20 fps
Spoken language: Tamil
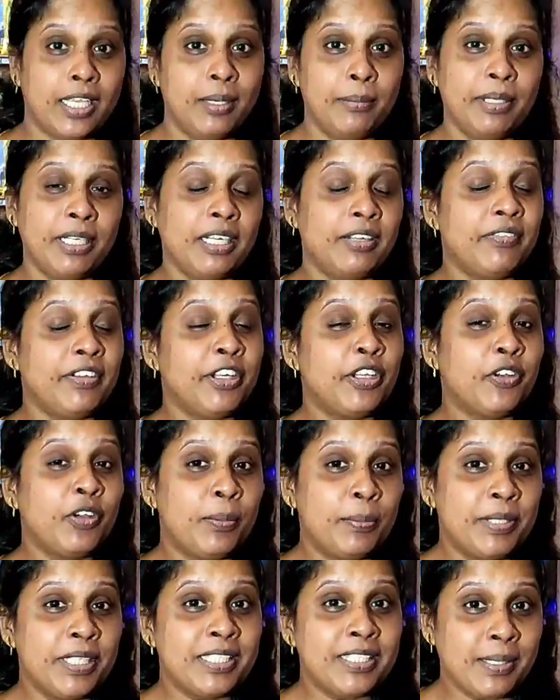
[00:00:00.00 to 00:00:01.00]
மறக்காம எங்க வீடியோ
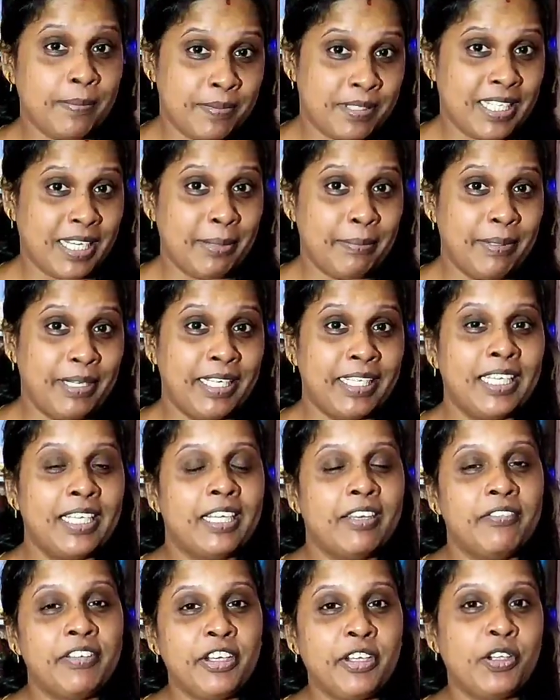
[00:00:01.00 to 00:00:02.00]
அப்படியே சப்ஸ்கிரைப் பண்ணுங்க
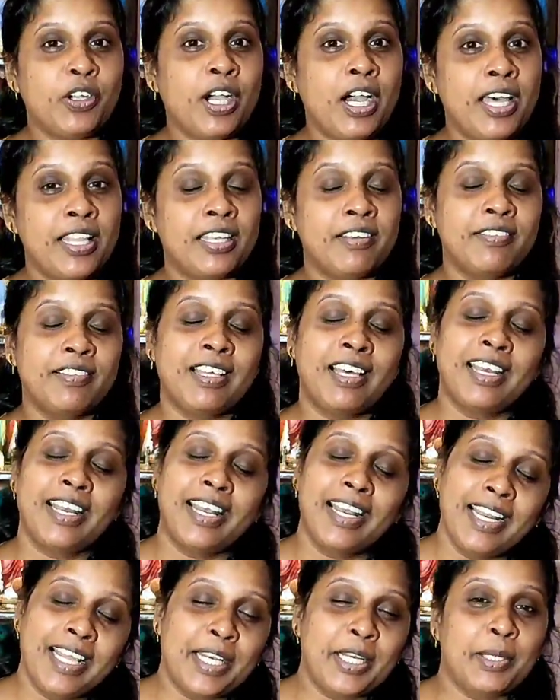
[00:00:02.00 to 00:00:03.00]
எங்க வீடியோக்கு ஆதரவு தார
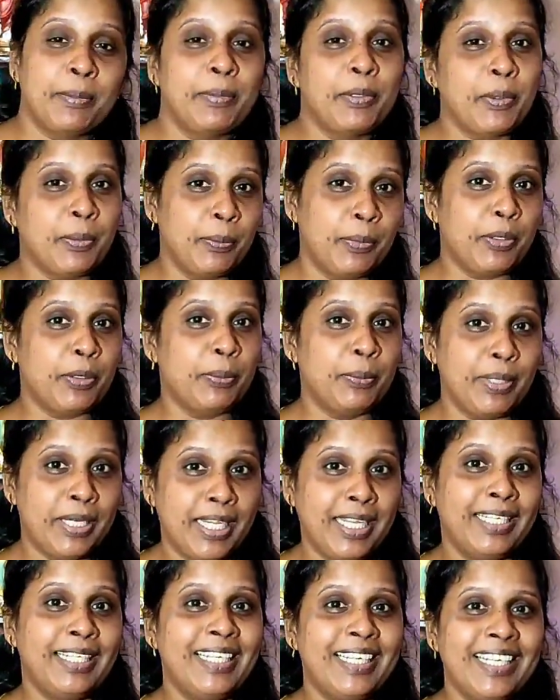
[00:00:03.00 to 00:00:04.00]
எல்லாருக்குமே ரொம்ப ரொம்ப
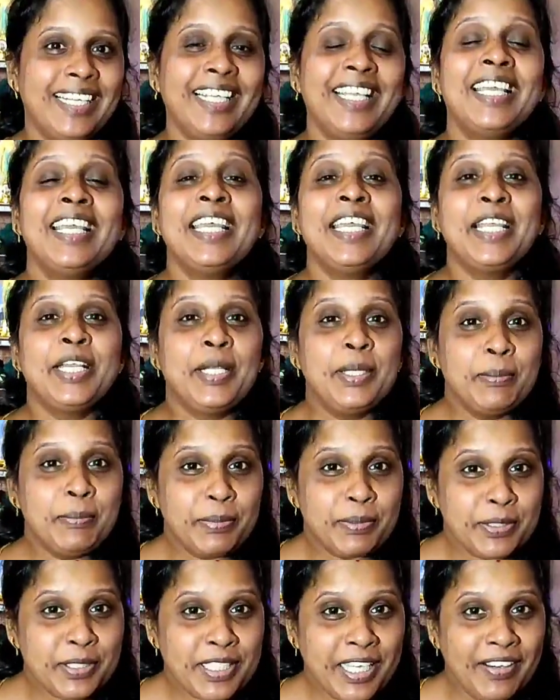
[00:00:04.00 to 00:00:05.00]
நன்றி இன்னும்
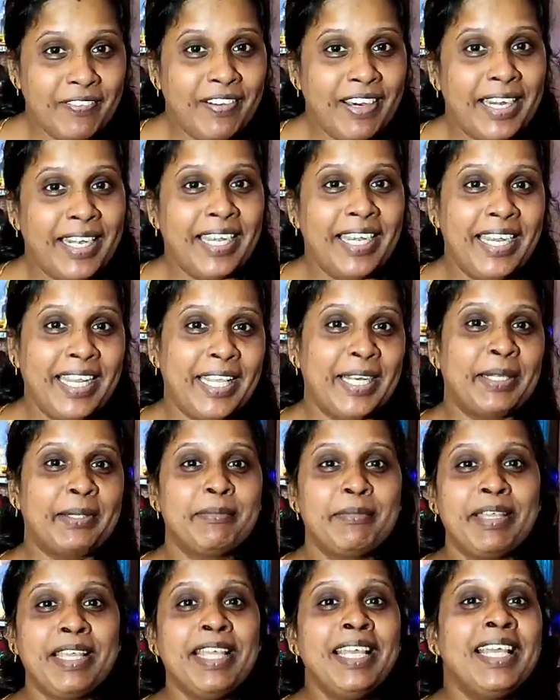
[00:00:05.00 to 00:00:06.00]
புதுசா வார
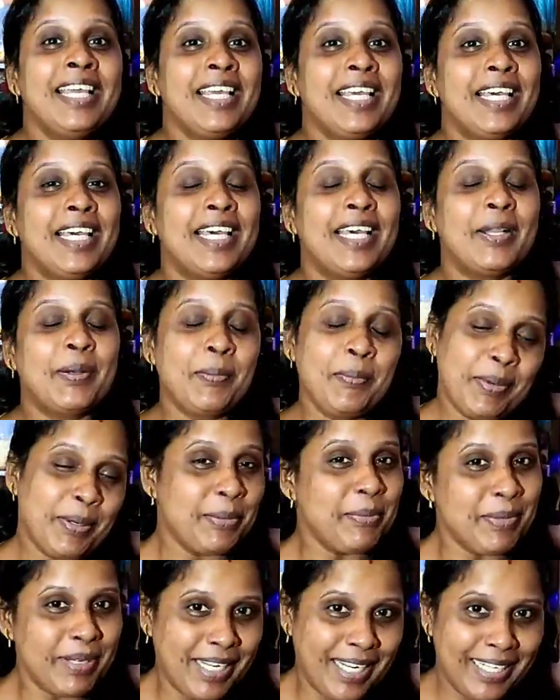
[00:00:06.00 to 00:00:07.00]
எல்லாருக்குமே ரொம்ப
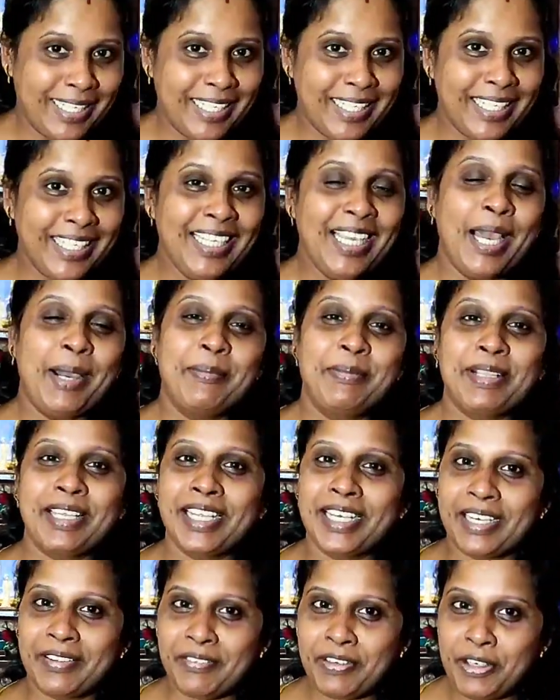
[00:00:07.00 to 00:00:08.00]
ரொம்ப நன்றி அப்படியே
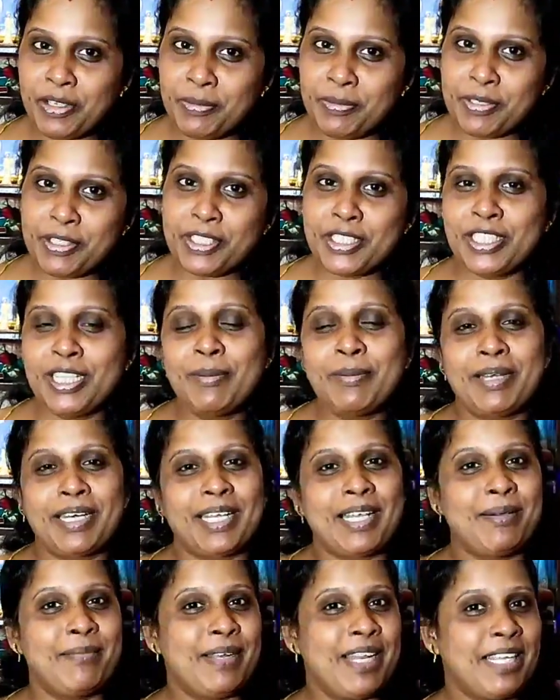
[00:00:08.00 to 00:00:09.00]
எங்க வீடியோ பிடிச்சிருந்தா
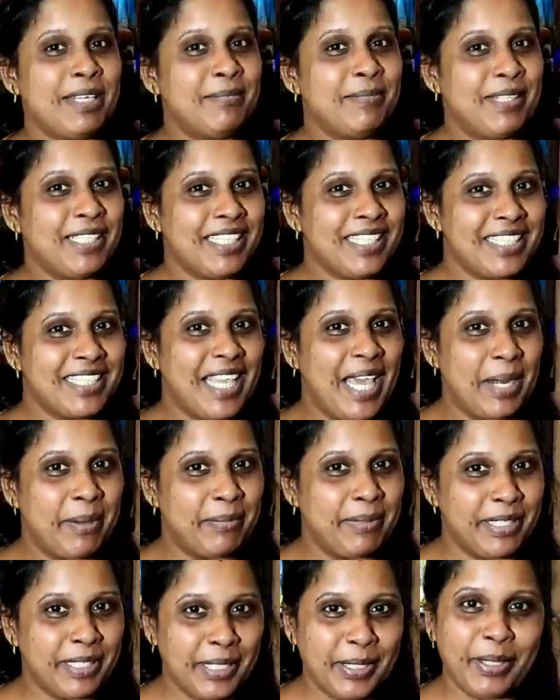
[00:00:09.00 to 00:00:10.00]
மறக்காம லைக் பண்ணுங்க ஷேர்
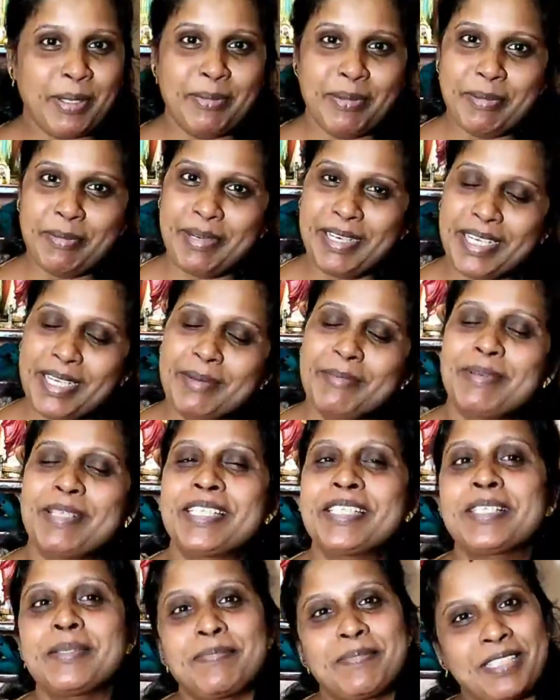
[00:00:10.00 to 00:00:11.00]
பண்ணுங்க கமெண்ட் பண்ணுங்க அப்படியே
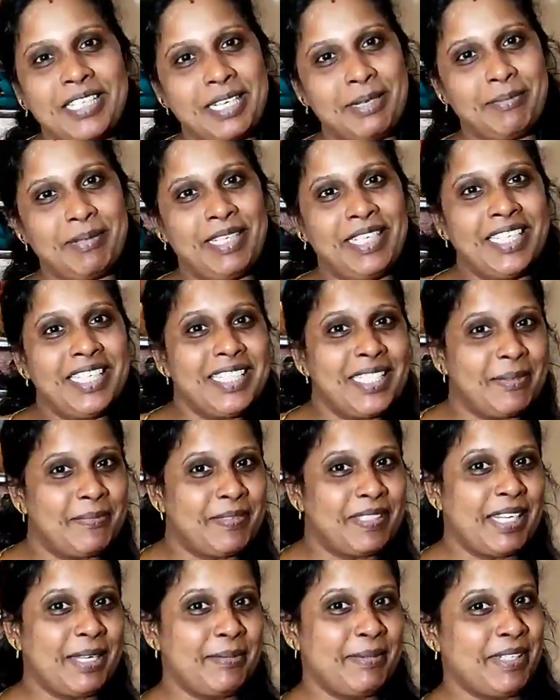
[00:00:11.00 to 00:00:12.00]
சப்ஸ்கிரைப் பண்ணுங்க
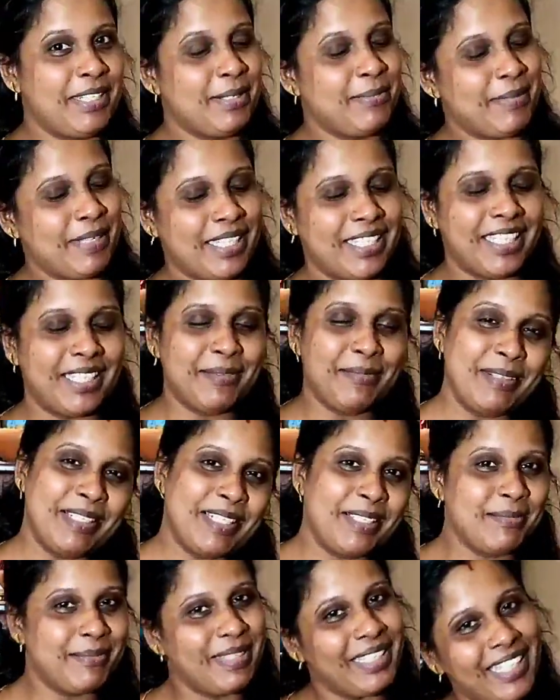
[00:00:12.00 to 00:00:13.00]
சப்ஸ்கிரைப் பண்ணிட்டு பக்கத்துக்கு பெல்
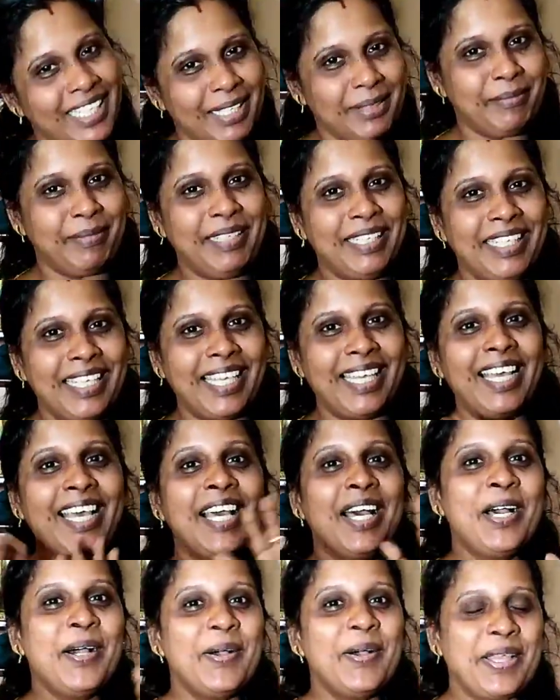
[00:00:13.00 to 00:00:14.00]
சிம்பிள் கிளிக் பண்ணுங்க
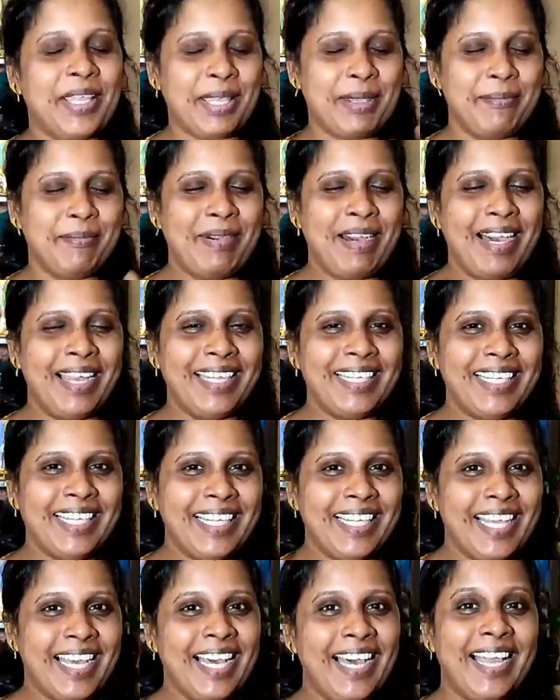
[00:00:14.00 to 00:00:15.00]
ஓகே பாய்
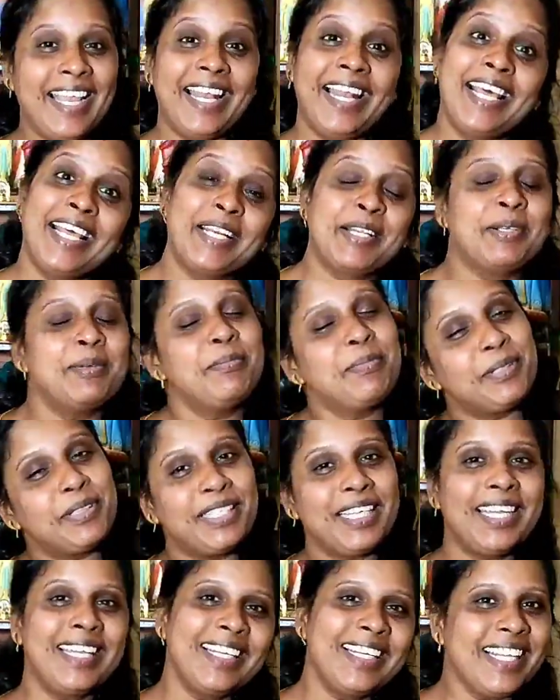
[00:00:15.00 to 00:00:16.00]
டட்டா எல்லாருக்கும்
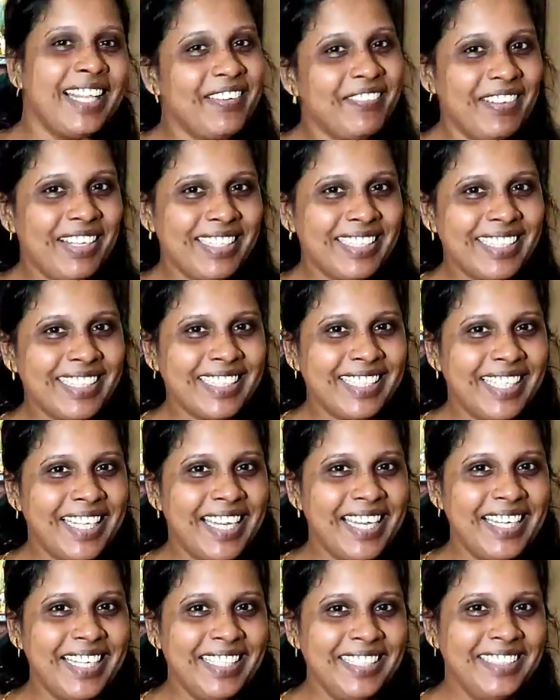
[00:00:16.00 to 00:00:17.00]
புத்தாண்டு
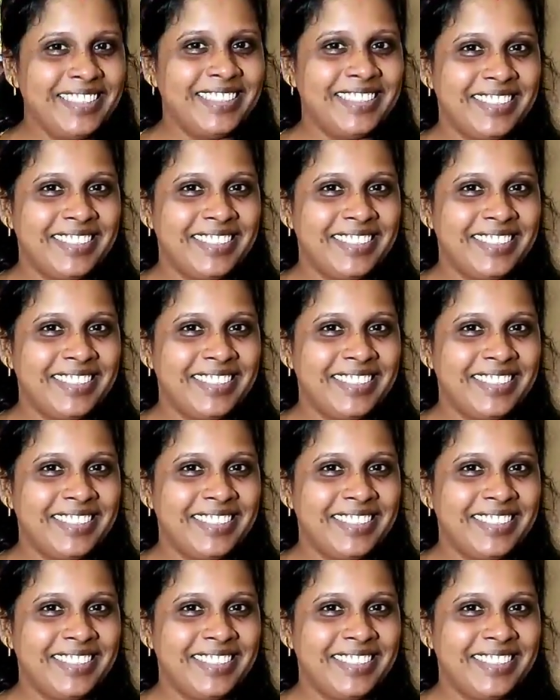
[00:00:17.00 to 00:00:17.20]
நல்வாழ்த்துக்கள்